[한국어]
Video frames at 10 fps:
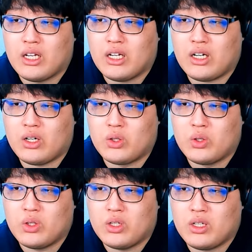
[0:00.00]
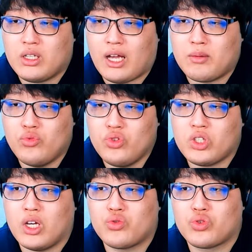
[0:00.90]
아, 야무지게
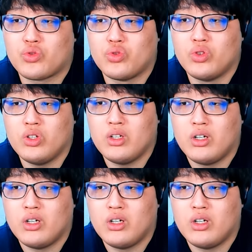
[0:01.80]
해주시고